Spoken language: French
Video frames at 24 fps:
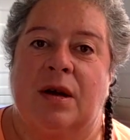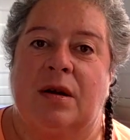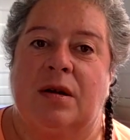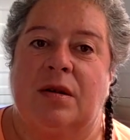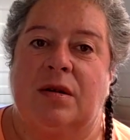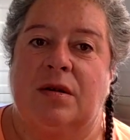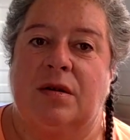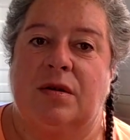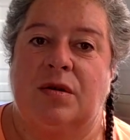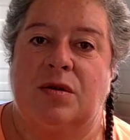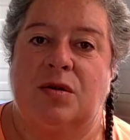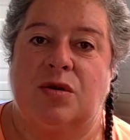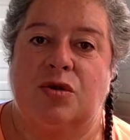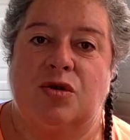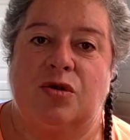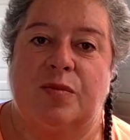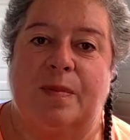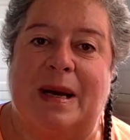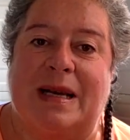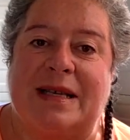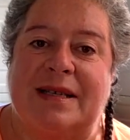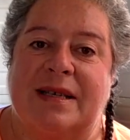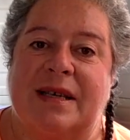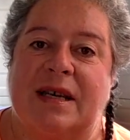euh, je
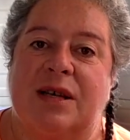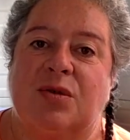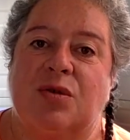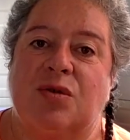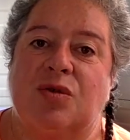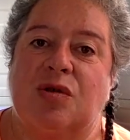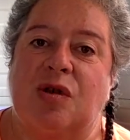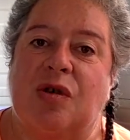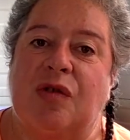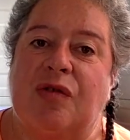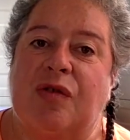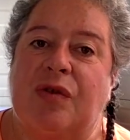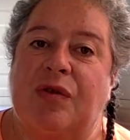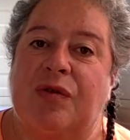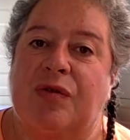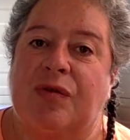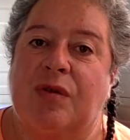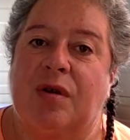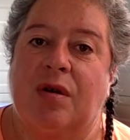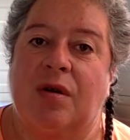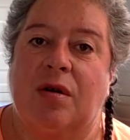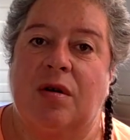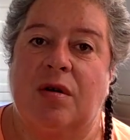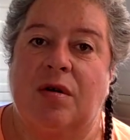passerai de temps en
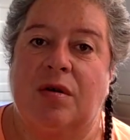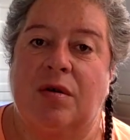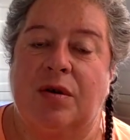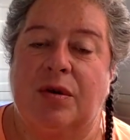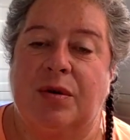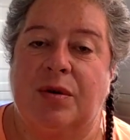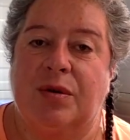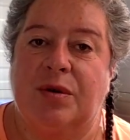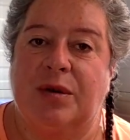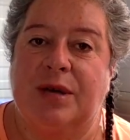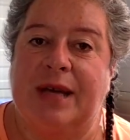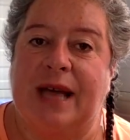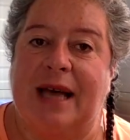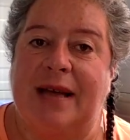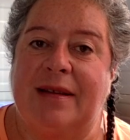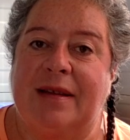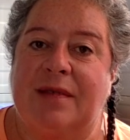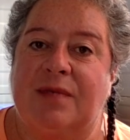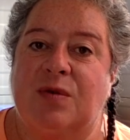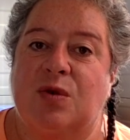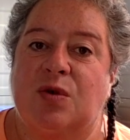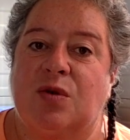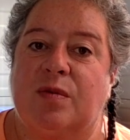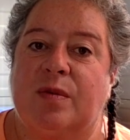temps euh, regarder
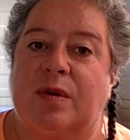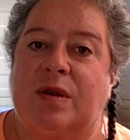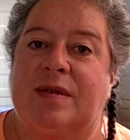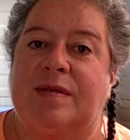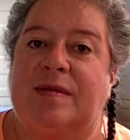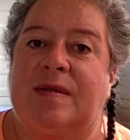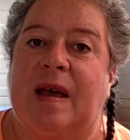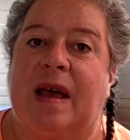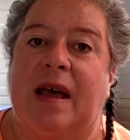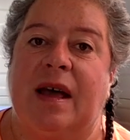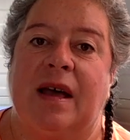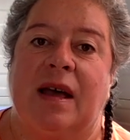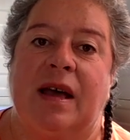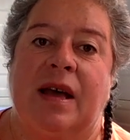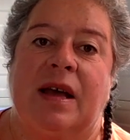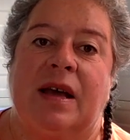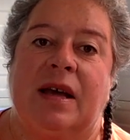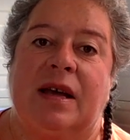vos commentaires